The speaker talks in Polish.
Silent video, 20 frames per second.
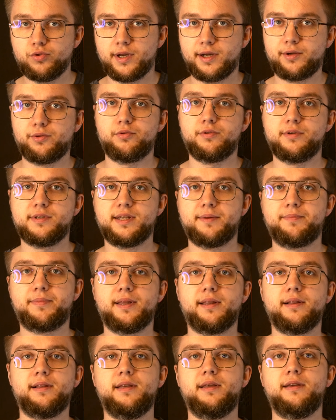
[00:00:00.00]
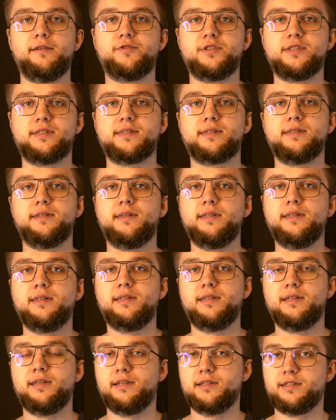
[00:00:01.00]
na który zapadli wszyscy
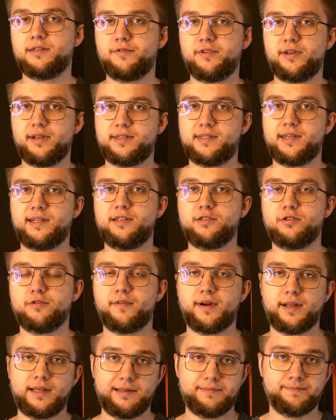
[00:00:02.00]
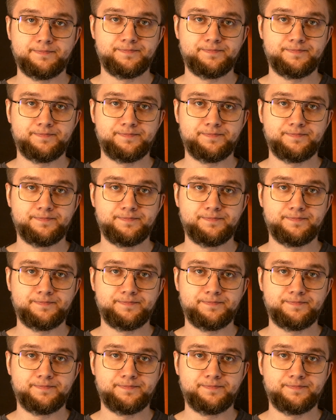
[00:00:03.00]
inni sfrykcjonizowani.